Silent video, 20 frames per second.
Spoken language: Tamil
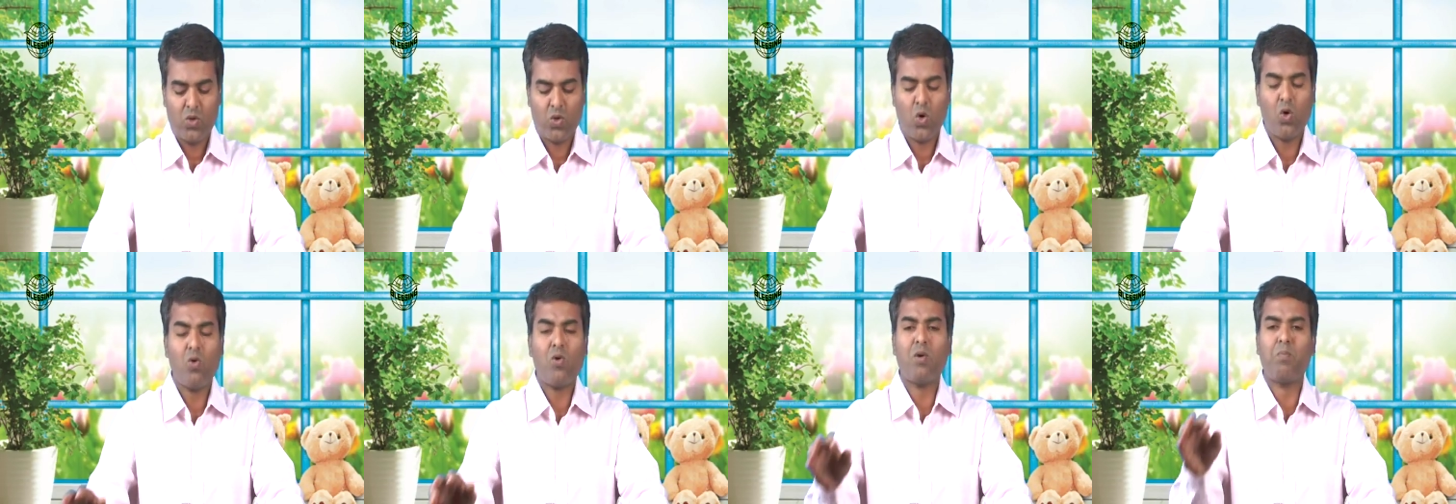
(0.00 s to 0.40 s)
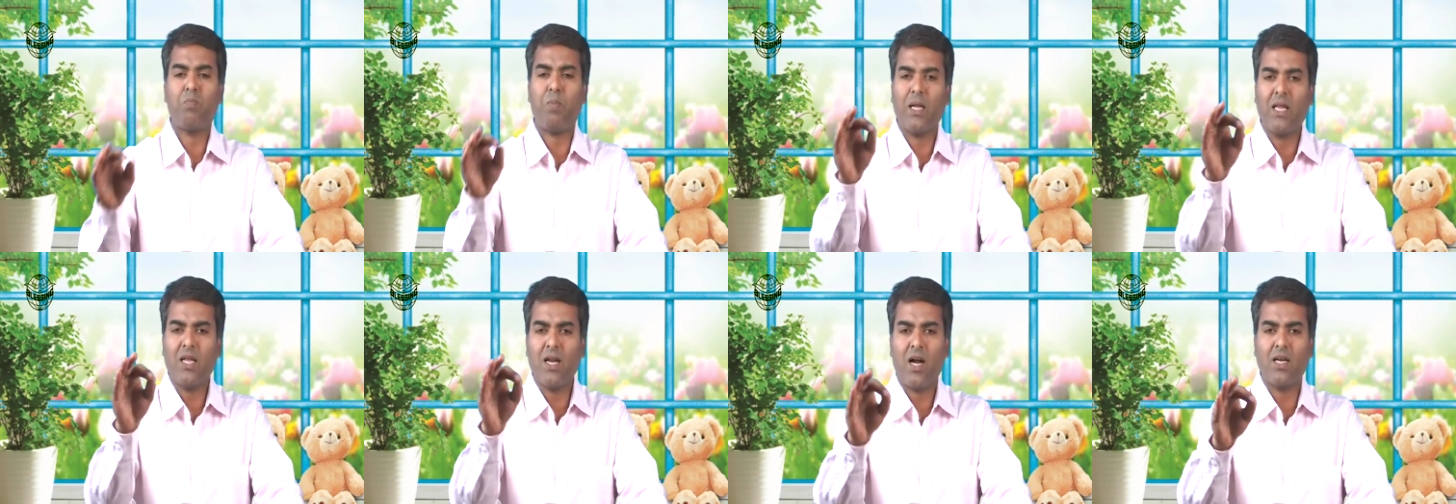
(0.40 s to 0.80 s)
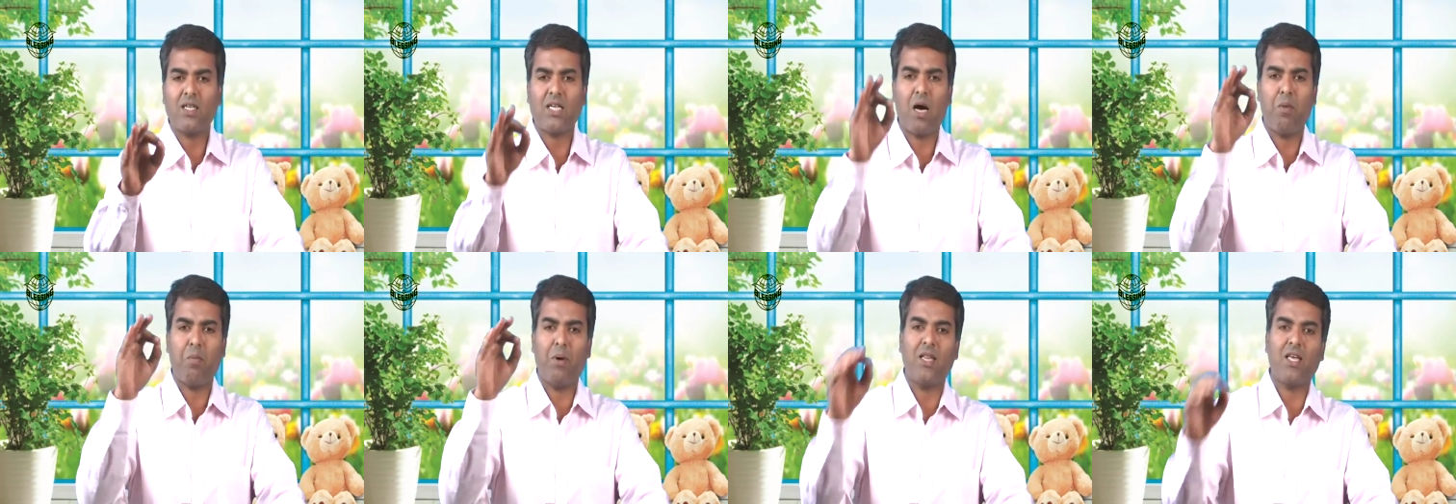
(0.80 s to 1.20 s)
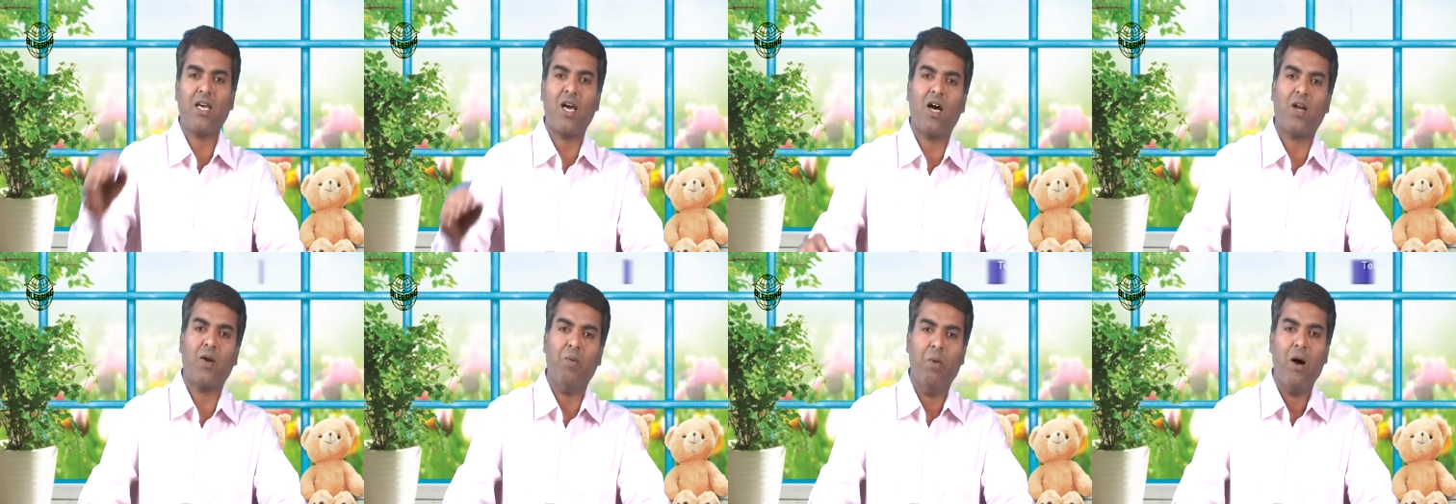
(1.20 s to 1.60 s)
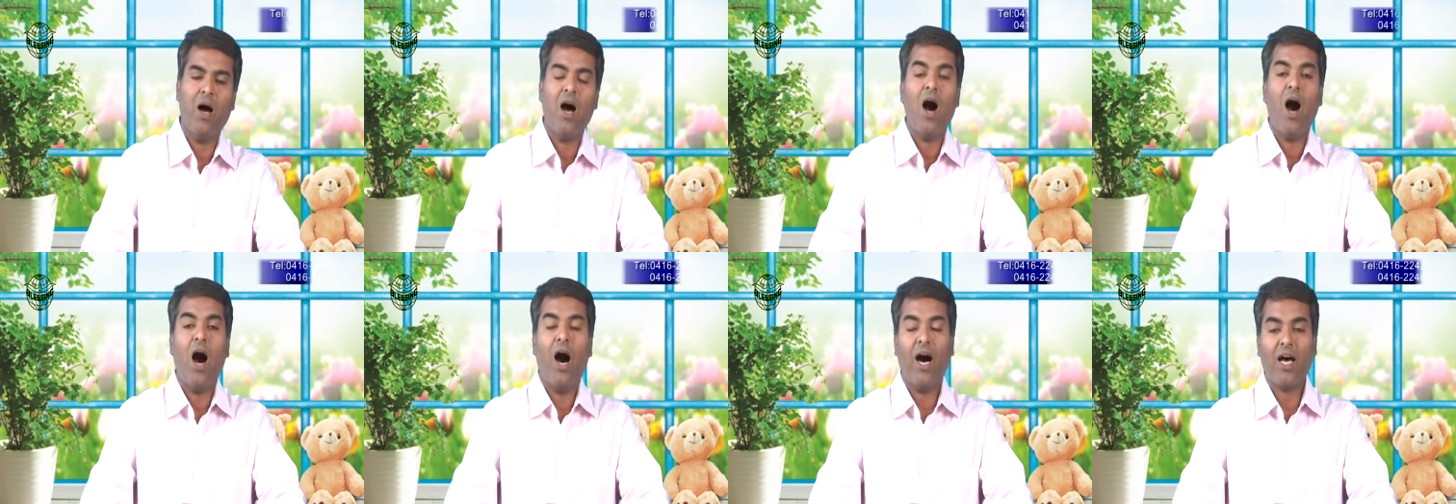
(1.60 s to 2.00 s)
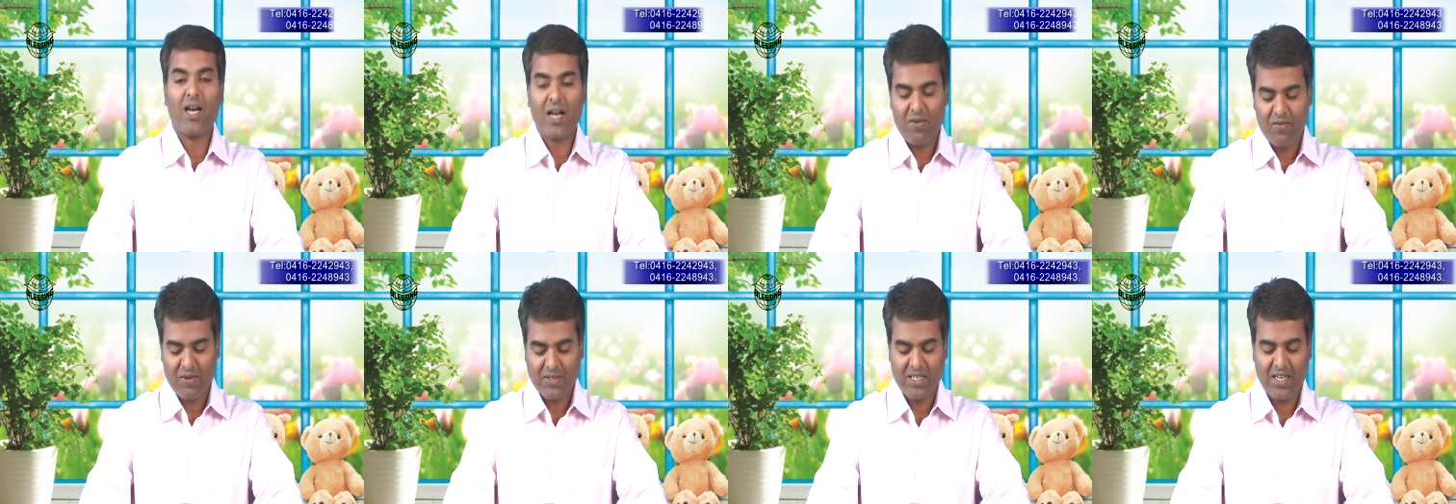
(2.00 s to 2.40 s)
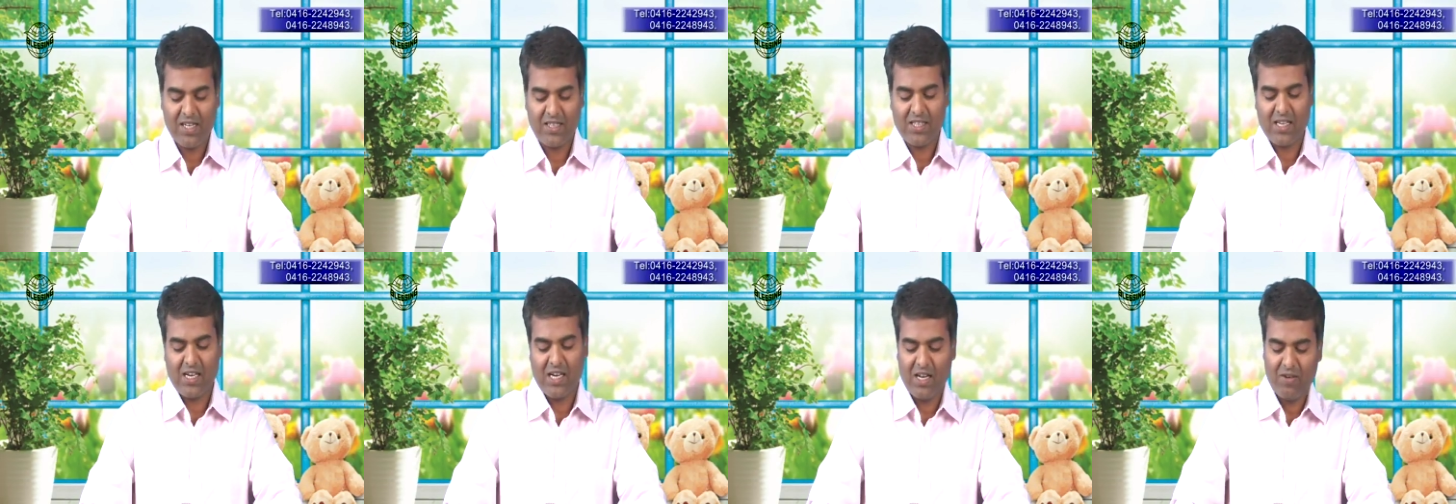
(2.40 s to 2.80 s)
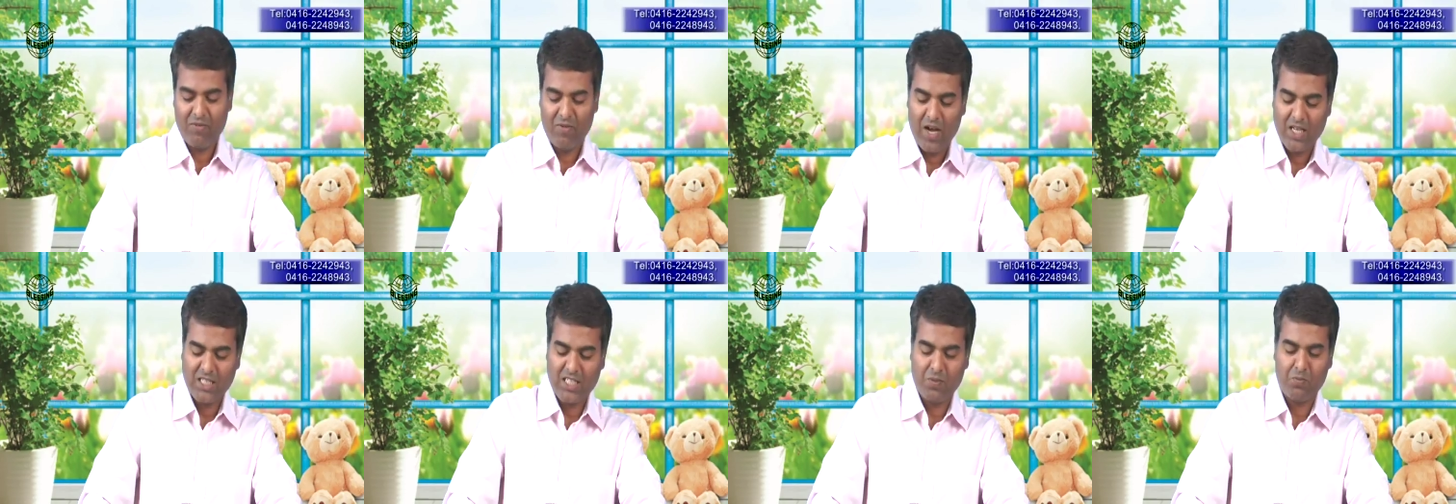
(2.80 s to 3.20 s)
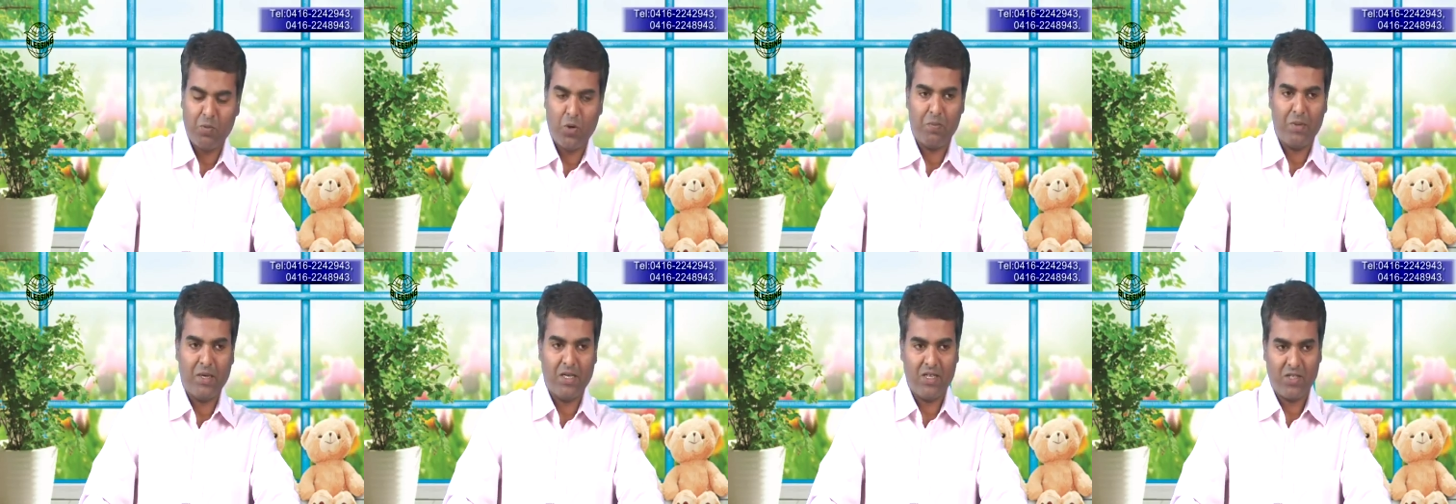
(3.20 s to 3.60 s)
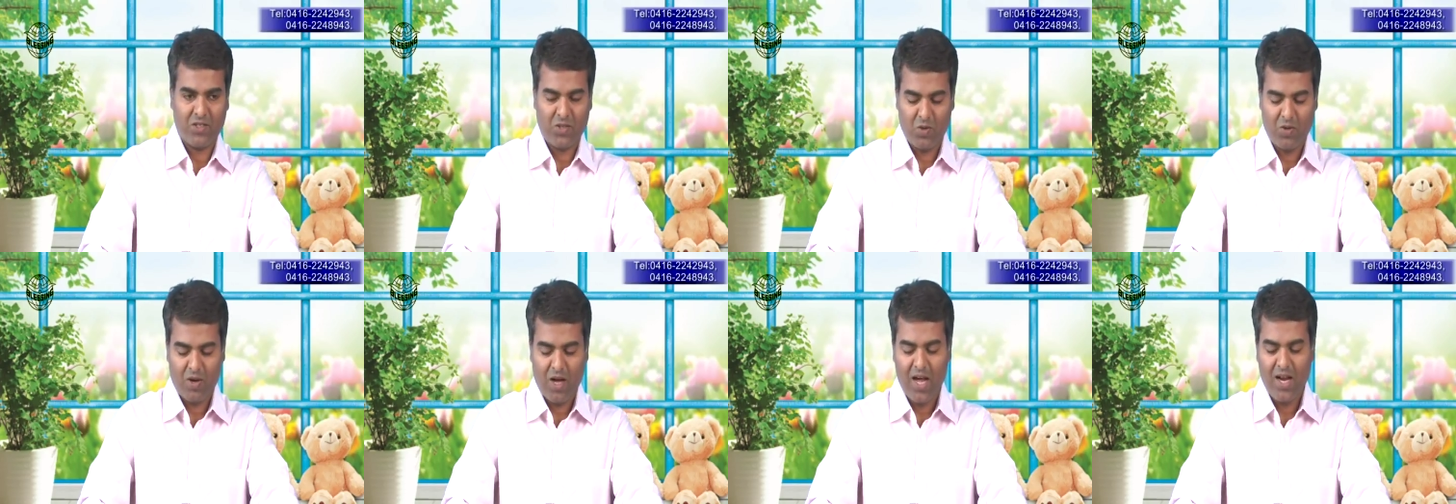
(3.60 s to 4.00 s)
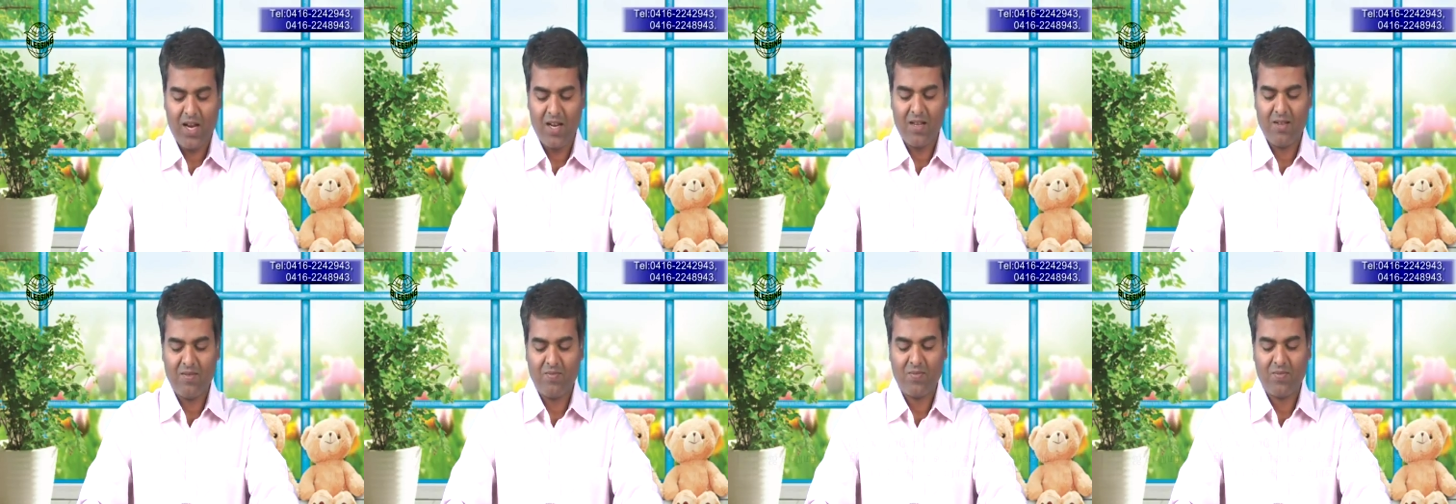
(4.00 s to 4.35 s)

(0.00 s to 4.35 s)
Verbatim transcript: யோவன் பதினான்காம் அதிகாரம் ஆறாம் வசனத்திலே நாம் வாசிப்போம் என்று சொன்னால்